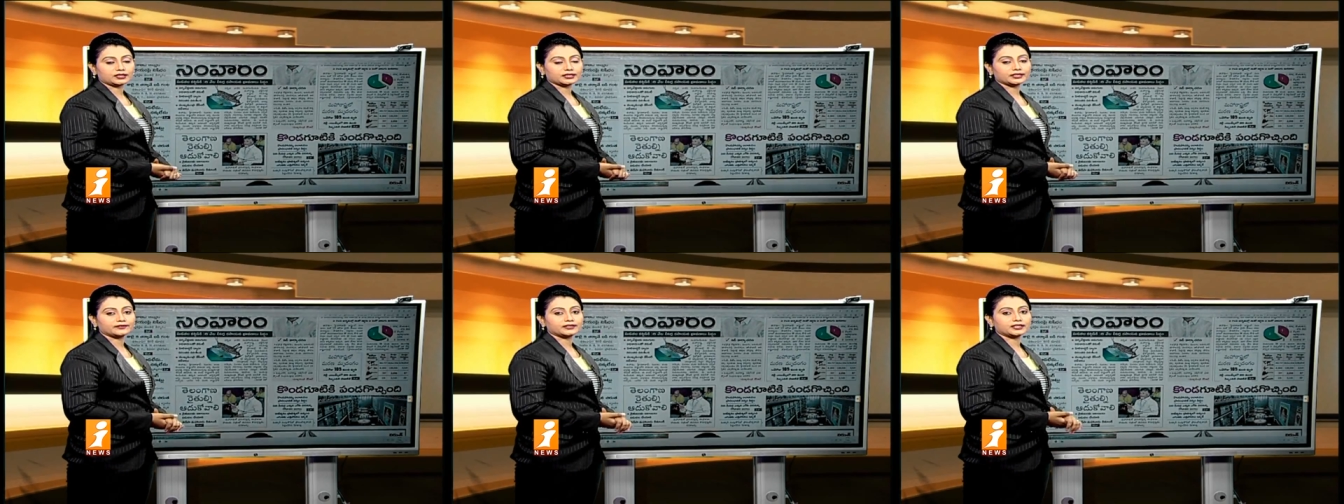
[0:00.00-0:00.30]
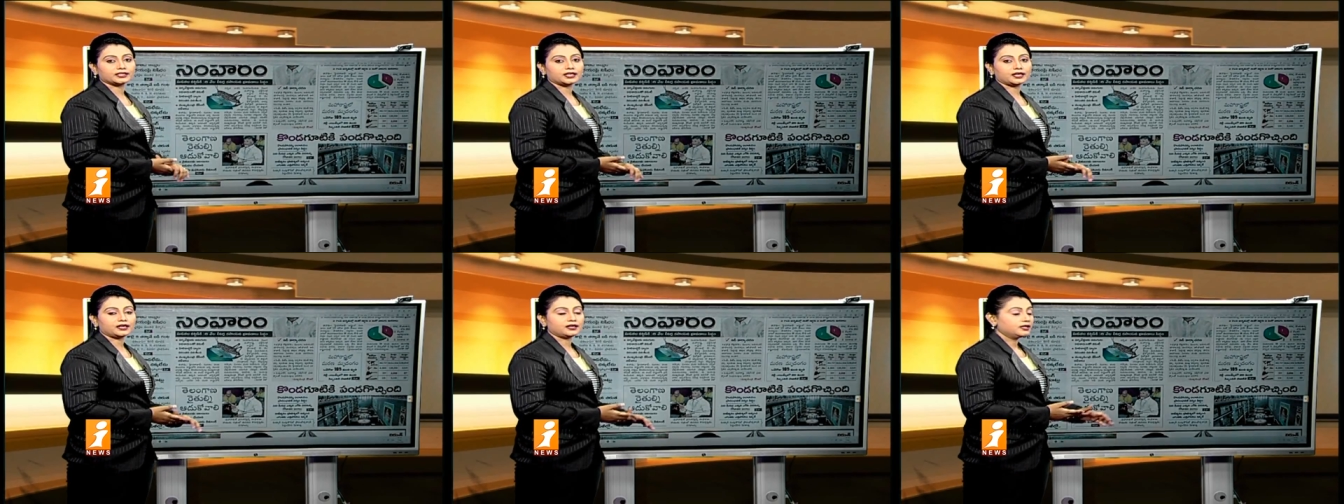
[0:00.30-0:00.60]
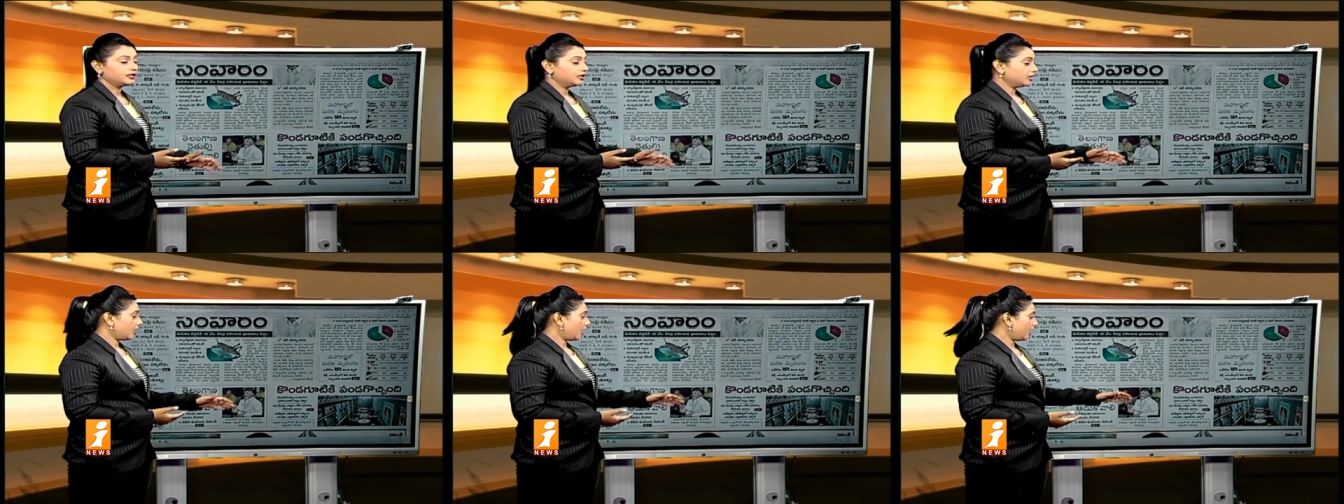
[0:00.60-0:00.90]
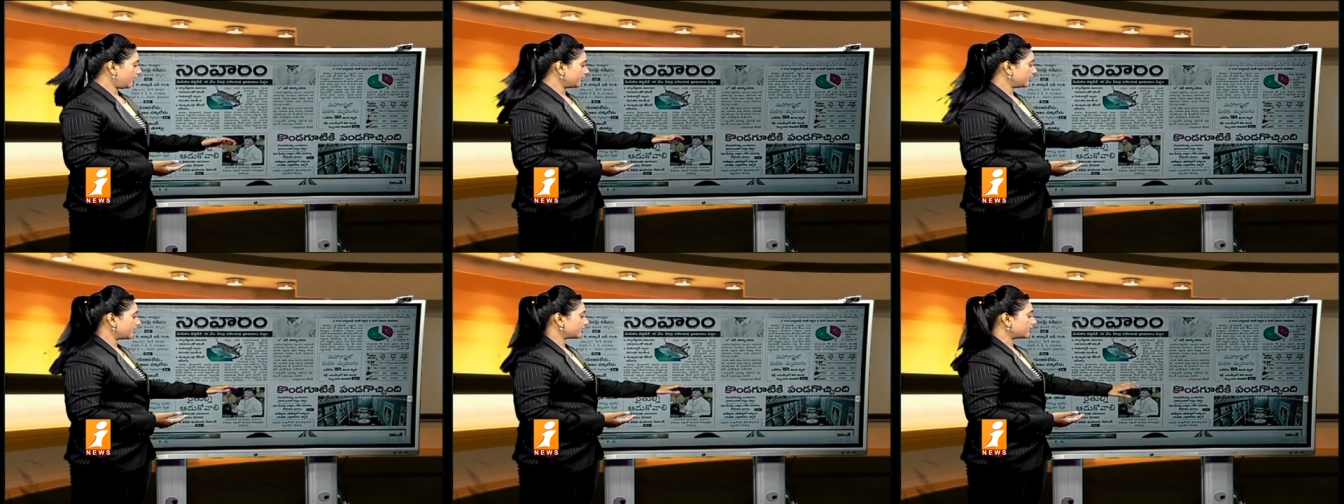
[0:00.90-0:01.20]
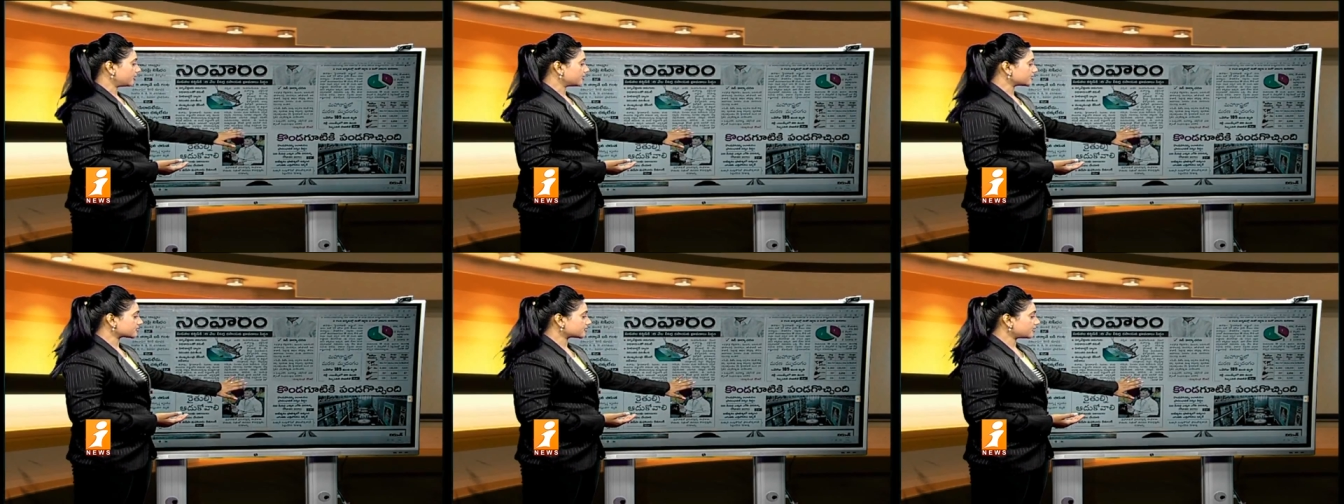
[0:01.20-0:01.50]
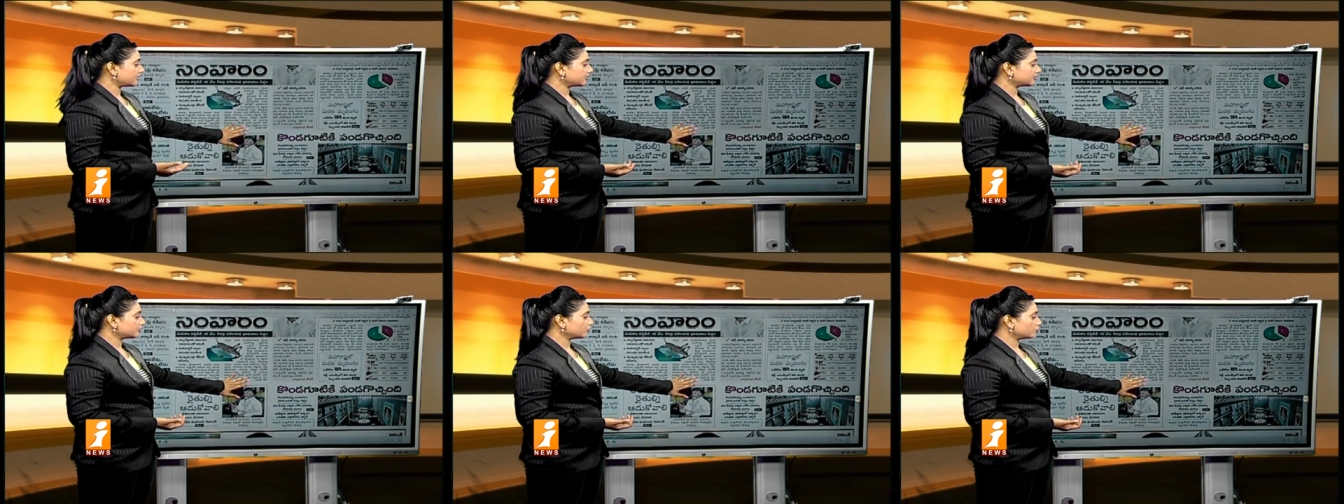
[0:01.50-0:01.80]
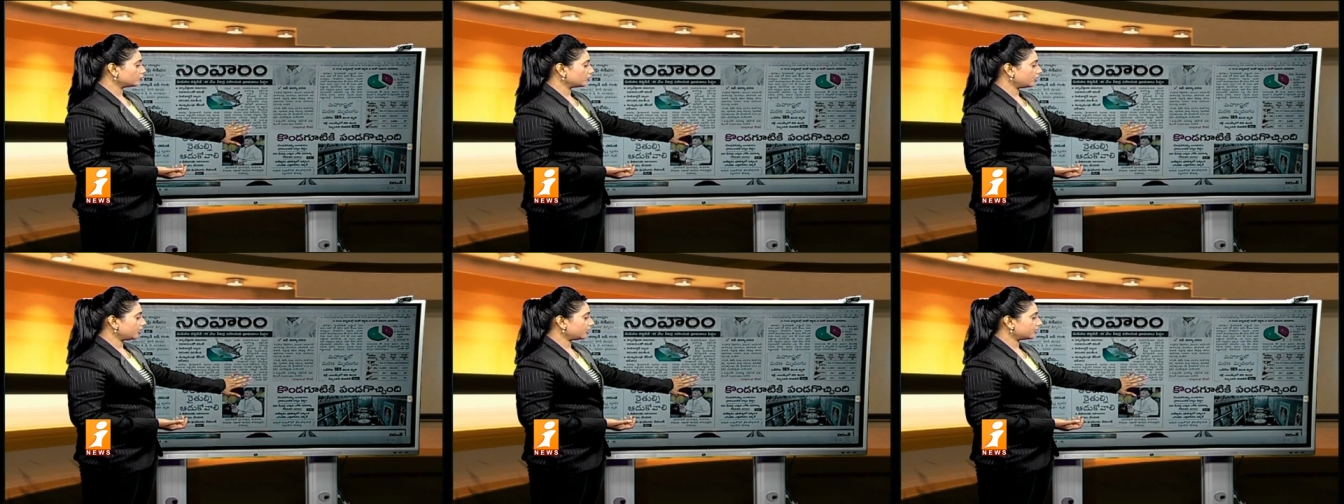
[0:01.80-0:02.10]
అదేవిధంగా ఆయా రాష్ట్రాలతో
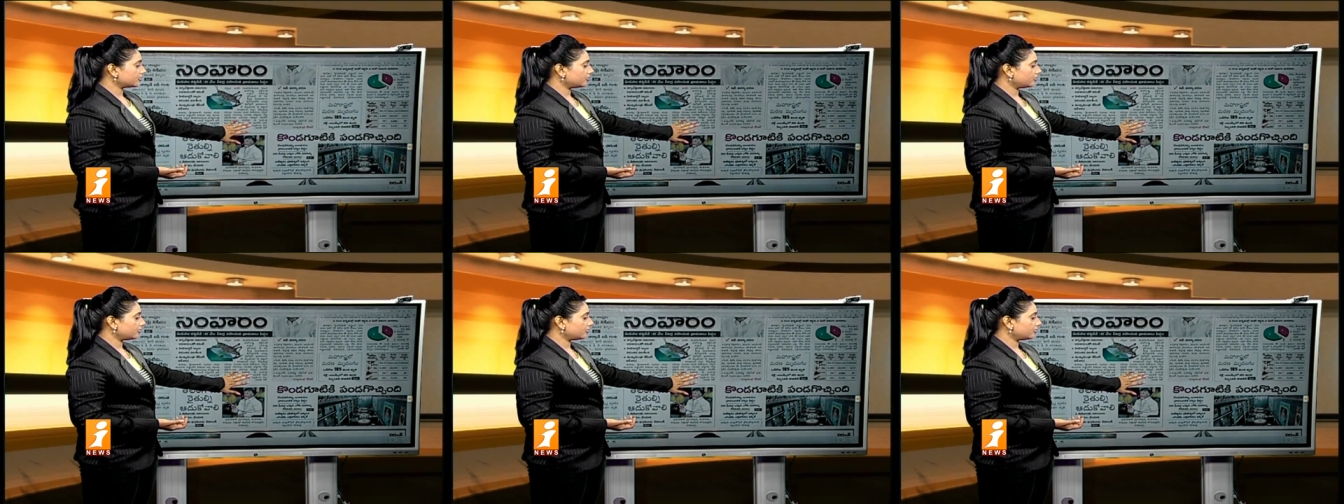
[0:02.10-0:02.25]
కూడా